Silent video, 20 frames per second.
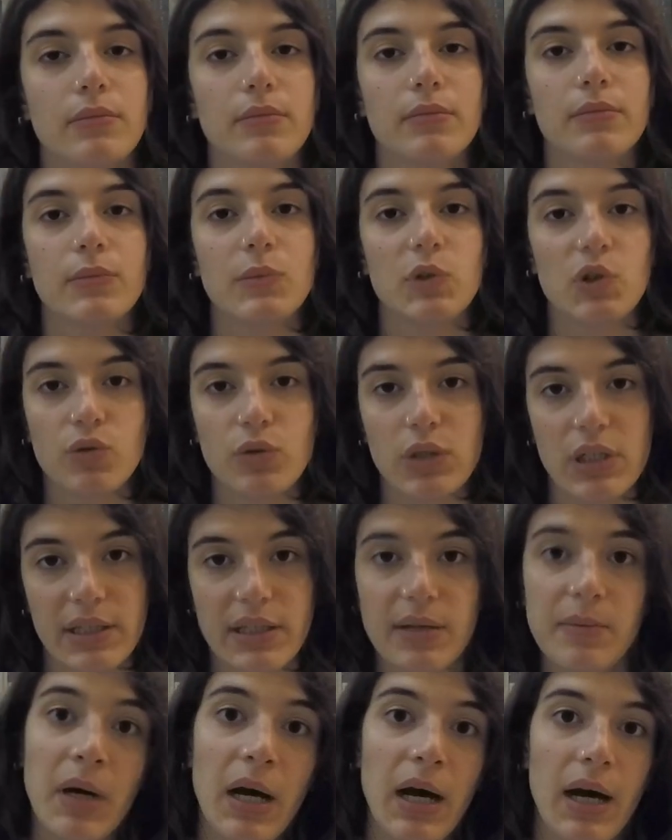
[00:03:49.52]
Julie
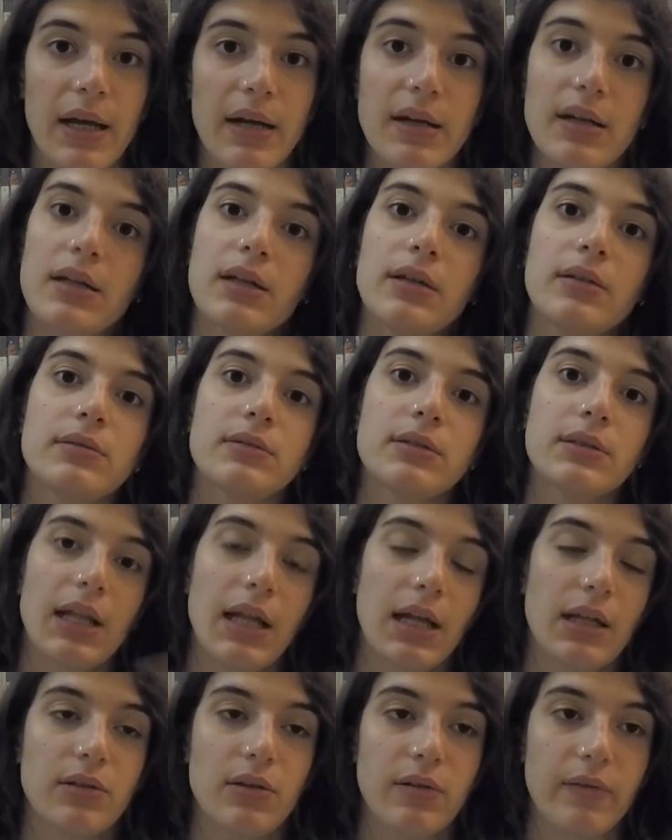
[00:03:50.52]
DeMar,
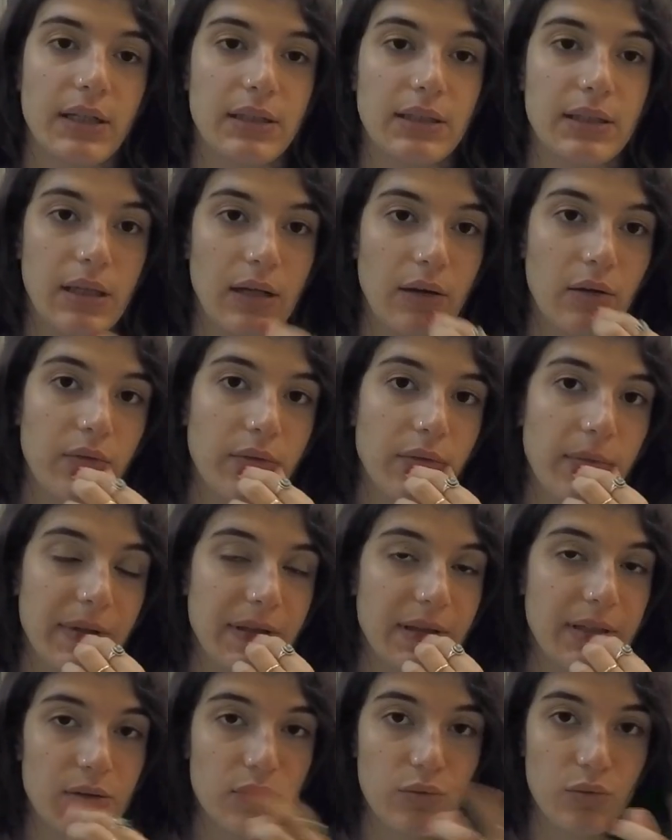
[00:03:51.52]
la trovate
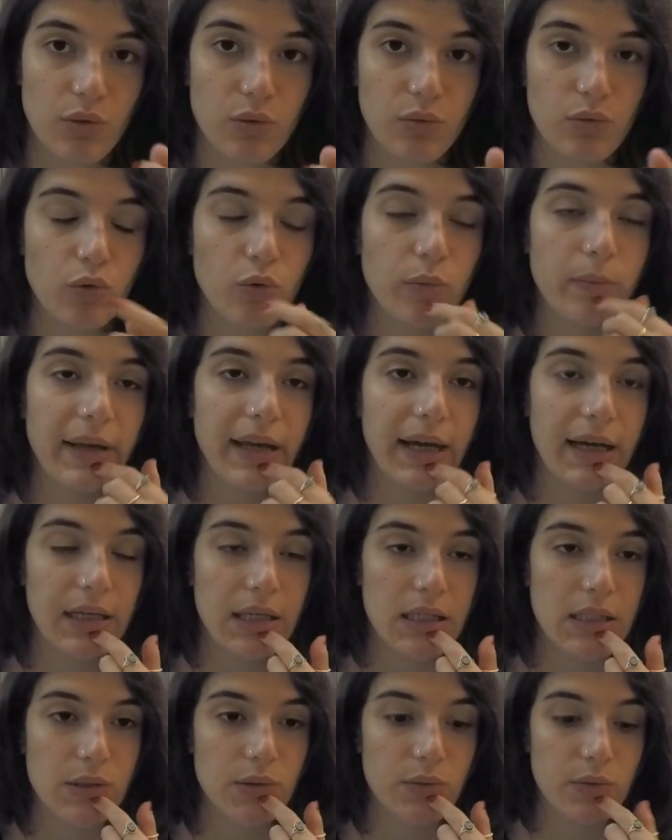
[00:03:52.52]
ovviamente su YouTube e
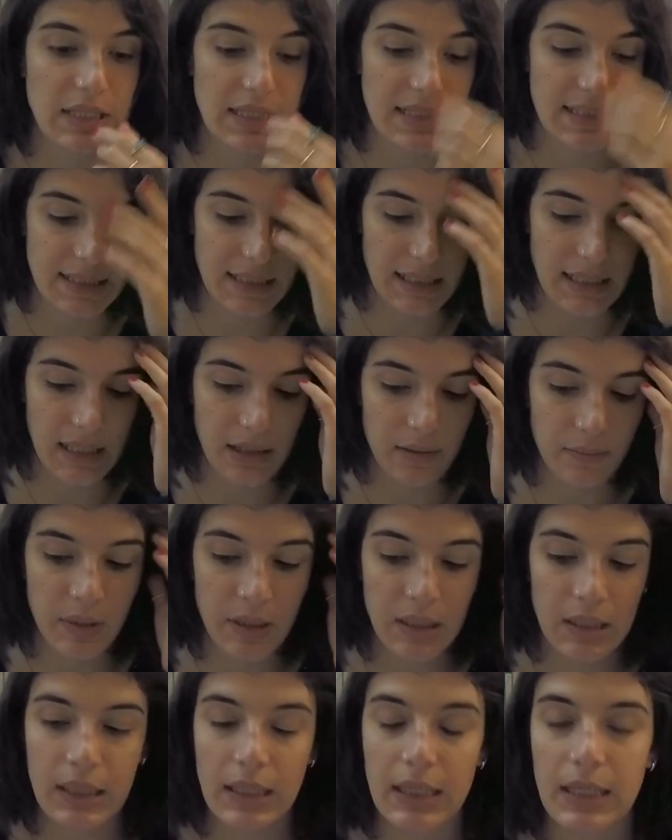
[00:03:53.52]
anche su
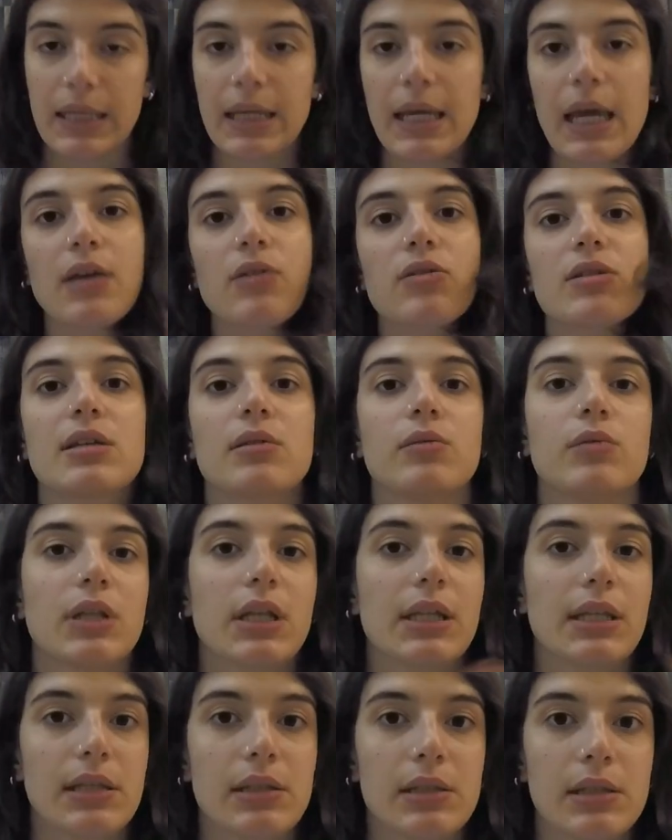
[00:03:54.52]
Instagram, che io seguo
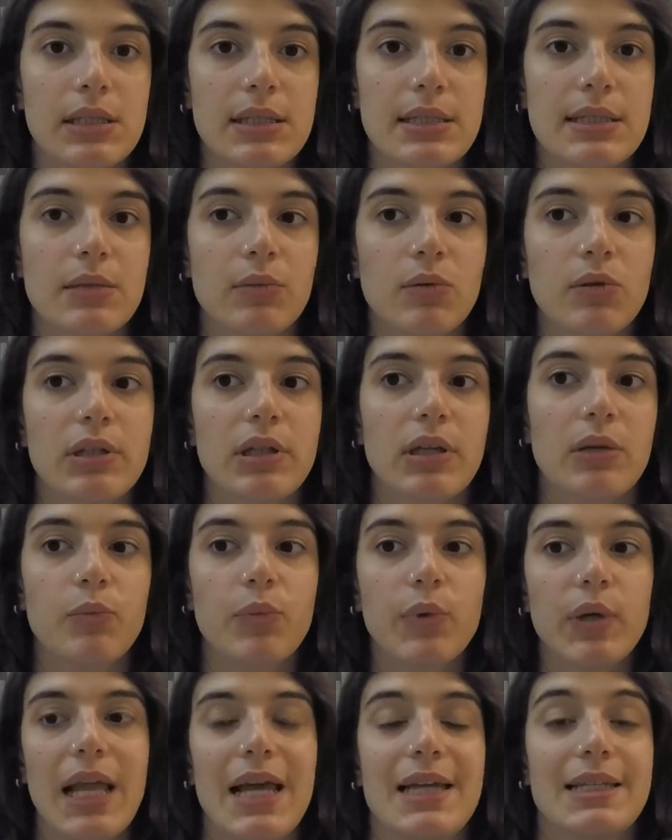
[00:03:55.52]
da tantissimo
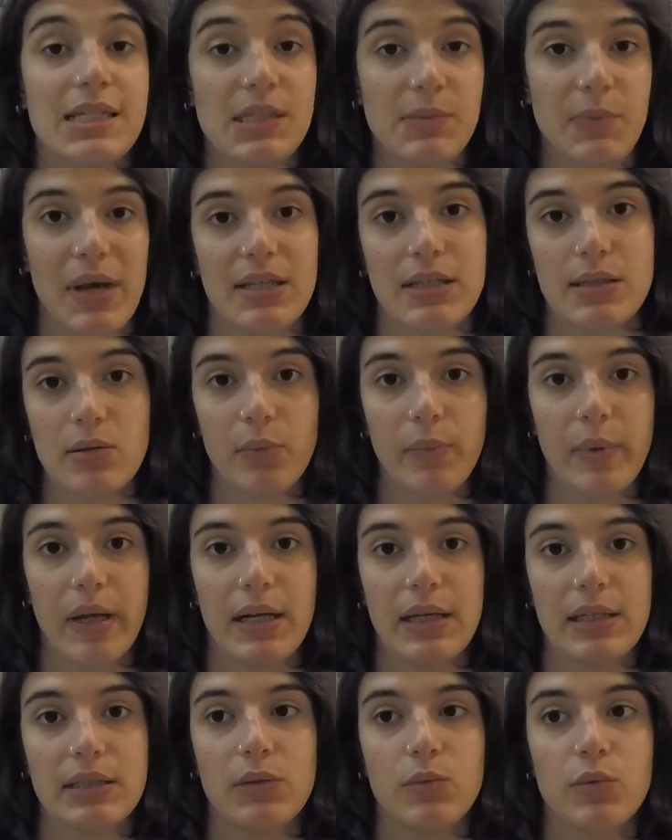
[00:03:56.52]
tempo e lei spesso
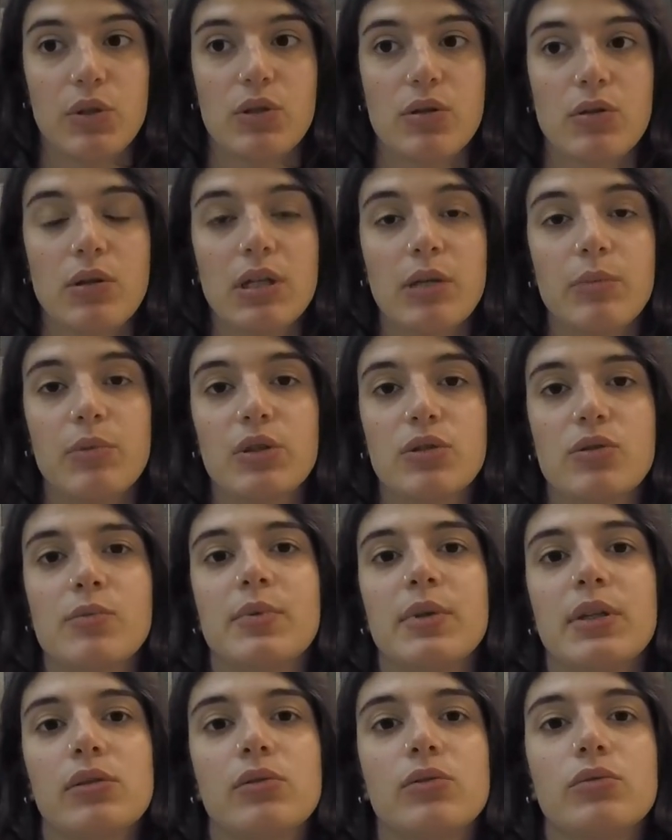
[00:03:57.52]
parla di questo libro e
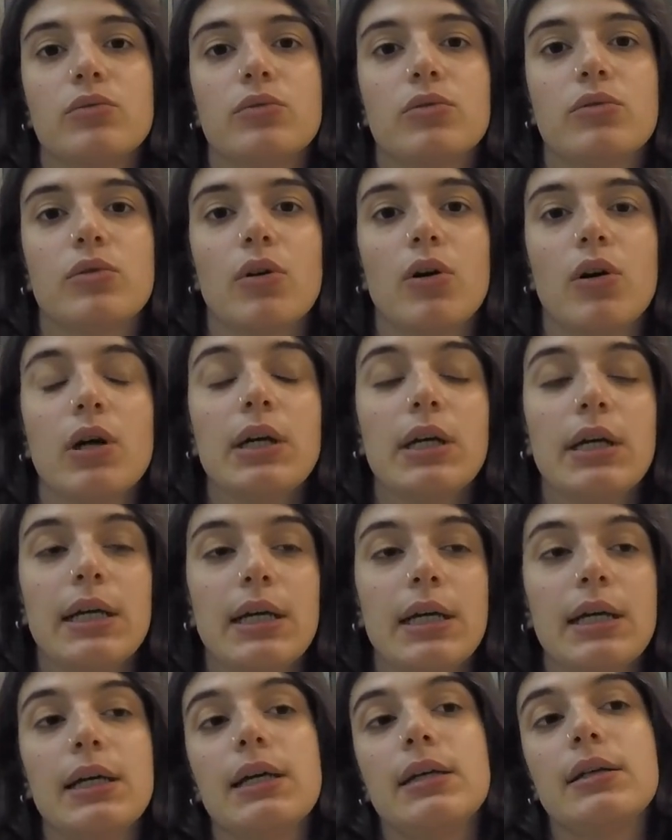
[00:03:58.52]
soprattutto
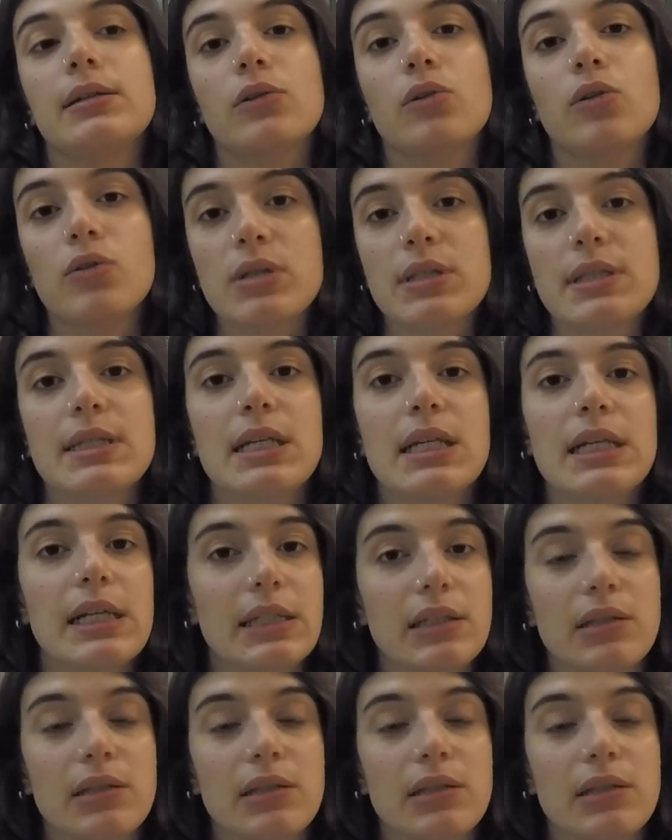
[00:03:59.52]
consiglia di